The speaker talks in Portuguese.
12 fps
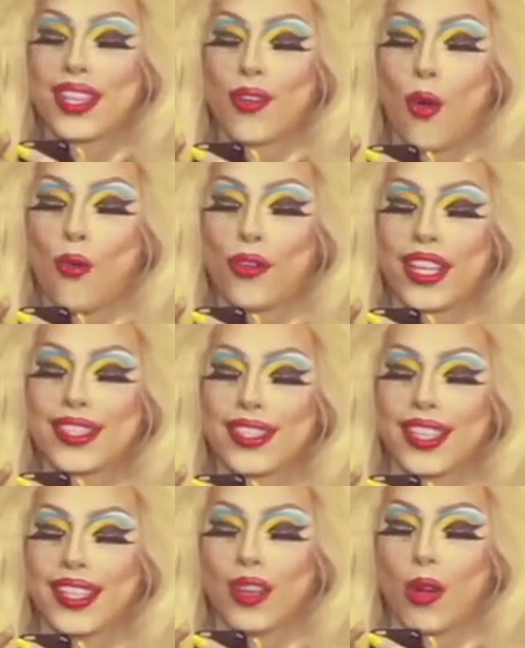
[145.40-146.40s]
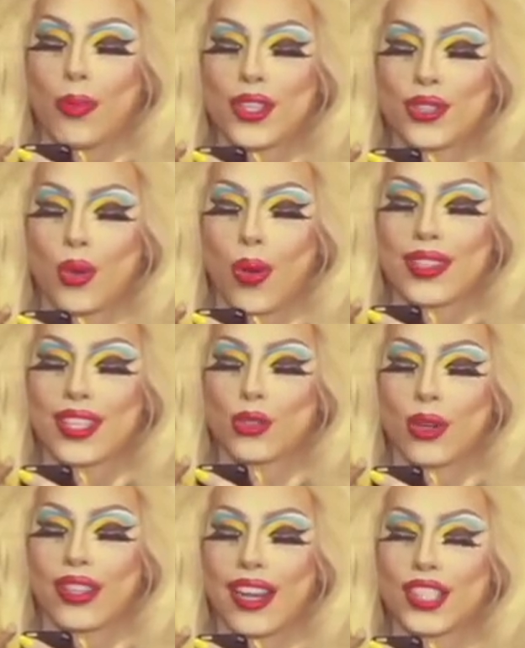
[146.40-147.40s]
você convenceria uma pessoa a
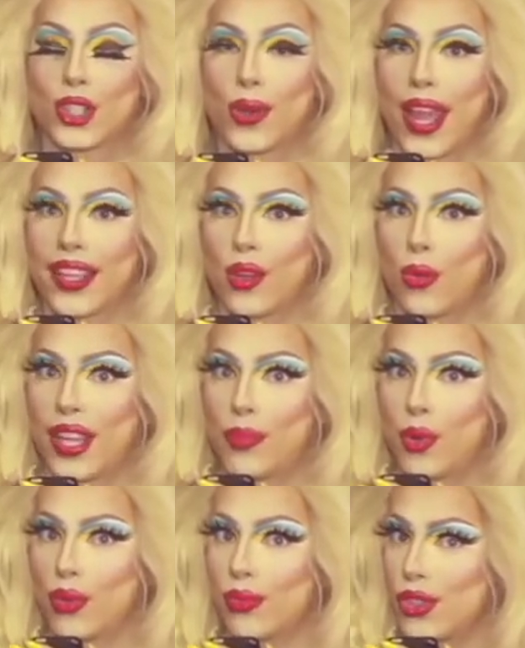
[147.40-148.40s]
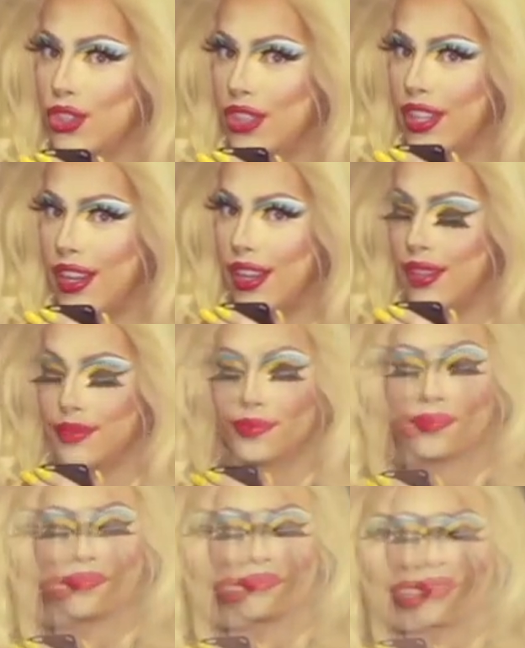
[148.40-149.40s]
se tornar drag queen por um dia?
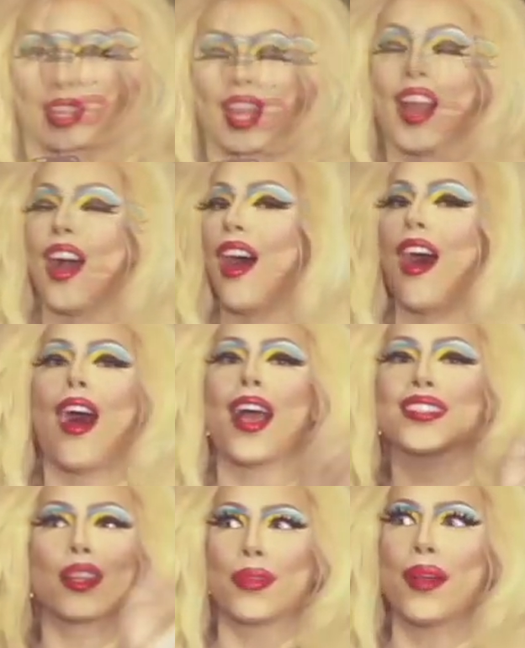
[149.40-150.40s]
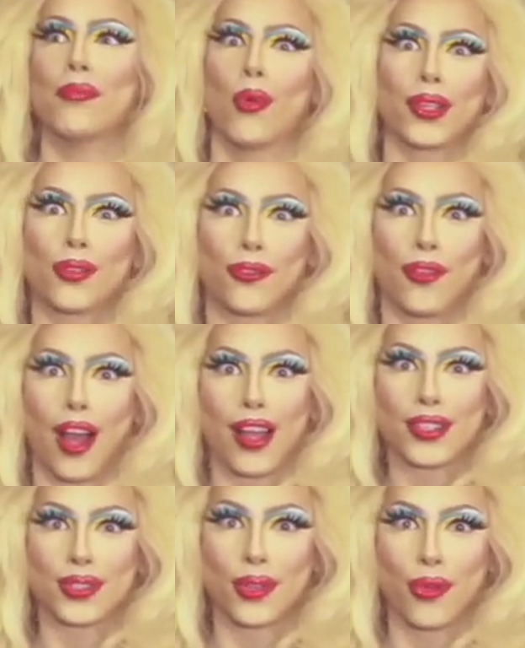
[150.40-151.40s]
Ah, essa também é muito
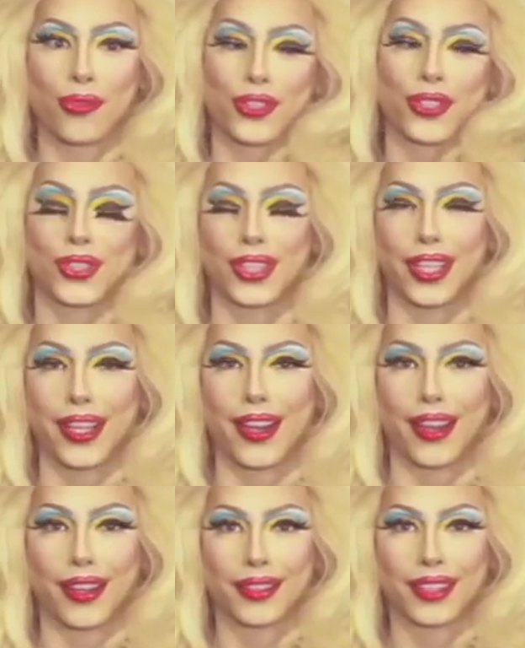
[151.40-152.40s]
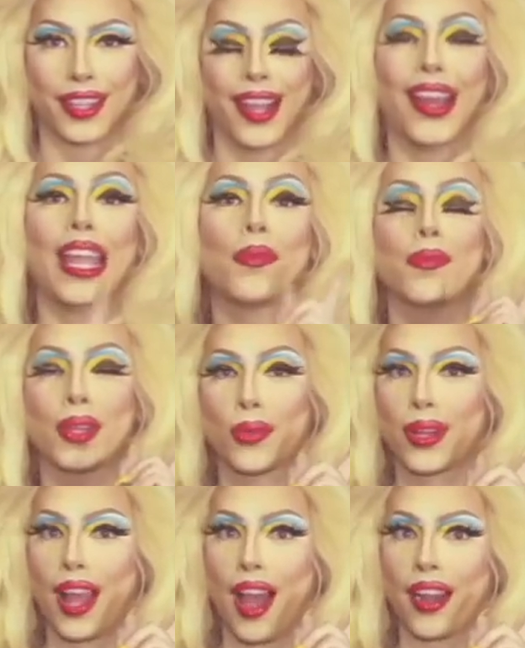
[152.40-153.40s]
fácil, fichinha. Em
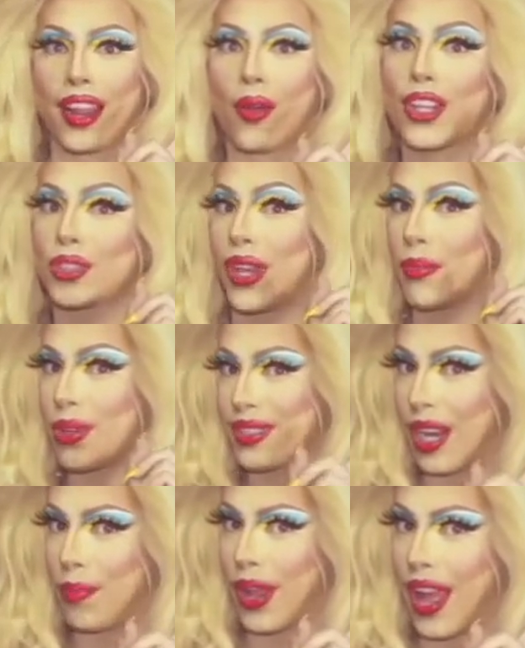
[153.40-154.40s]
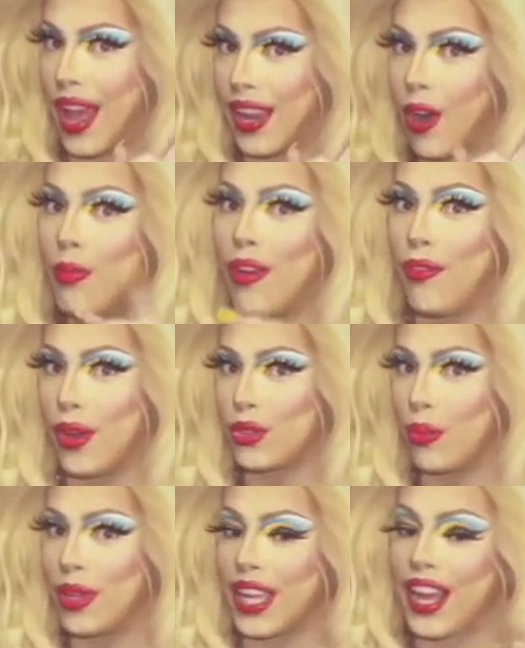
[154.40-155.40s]
primeiro lugar, eu acho que eu ia mostrar para ela uma
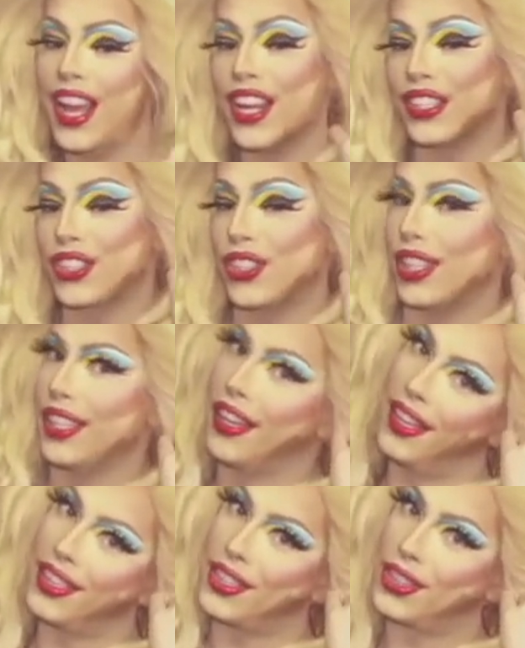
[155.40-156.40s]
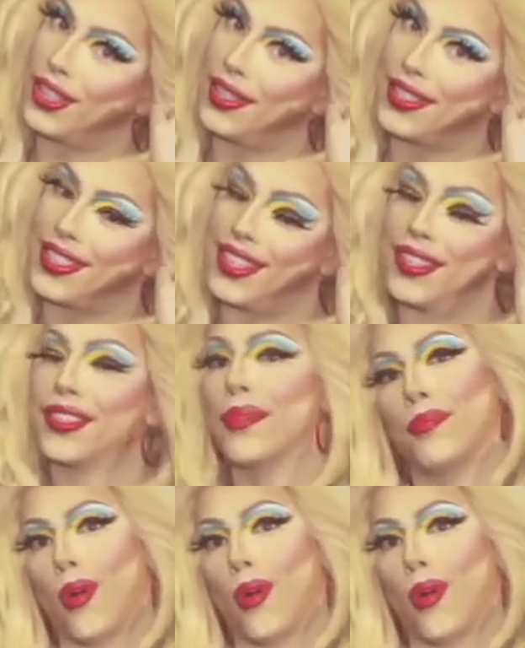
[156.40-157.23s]
foto minha de antes e